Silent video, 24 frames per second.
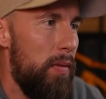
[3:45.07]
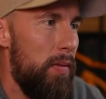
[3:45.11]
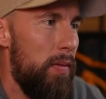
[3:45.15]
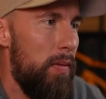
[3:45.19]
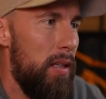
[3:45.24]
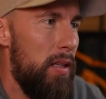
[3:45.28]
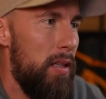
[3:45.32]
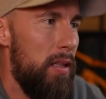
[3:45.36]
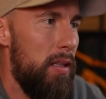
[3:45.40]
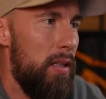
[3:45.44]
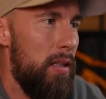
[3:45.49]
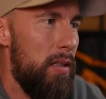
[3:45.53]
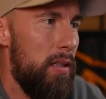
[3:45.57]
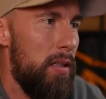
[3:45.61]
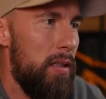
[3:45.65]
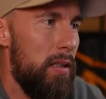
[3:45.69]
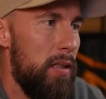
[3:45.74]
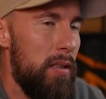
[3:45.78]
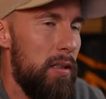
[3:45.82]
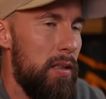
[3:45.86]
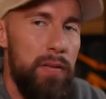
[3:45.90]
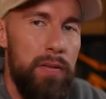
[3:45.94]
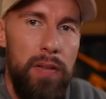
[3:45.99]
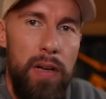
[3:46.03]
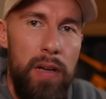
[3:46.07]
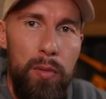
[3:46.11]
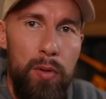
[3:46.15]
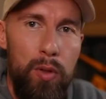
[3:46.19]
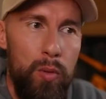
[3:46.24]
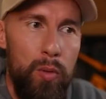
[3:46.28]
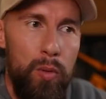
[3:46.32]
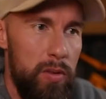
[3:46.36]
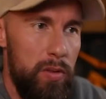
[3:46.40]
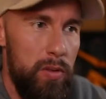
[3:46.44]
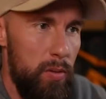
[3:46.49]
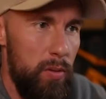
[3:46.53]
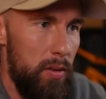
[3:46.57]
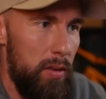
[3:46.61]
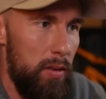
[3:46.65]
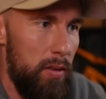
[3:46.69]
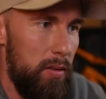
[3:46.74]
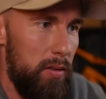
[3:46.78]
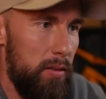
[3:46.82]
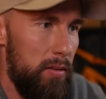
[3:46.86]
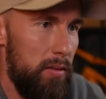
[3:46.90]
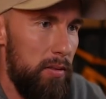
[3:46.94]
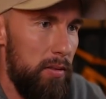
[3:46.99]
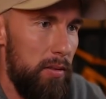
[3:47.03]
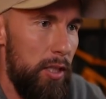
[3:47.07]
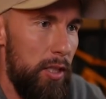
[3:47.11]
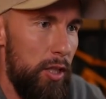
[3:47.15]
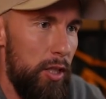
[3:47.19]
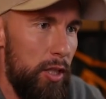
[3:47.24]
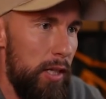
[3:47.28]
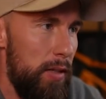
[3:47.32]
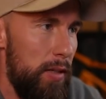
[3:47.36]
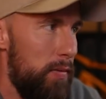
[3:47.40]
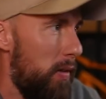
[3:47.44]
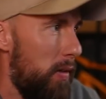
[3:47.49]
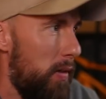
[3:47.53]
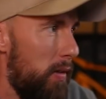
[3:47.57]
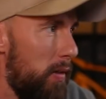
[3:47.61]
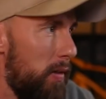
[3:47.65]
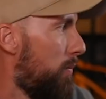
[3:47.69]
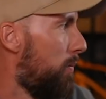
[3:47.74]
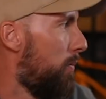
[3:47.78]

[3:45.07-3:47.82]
wenn ich äh, Fabio besuche, den Schäfer.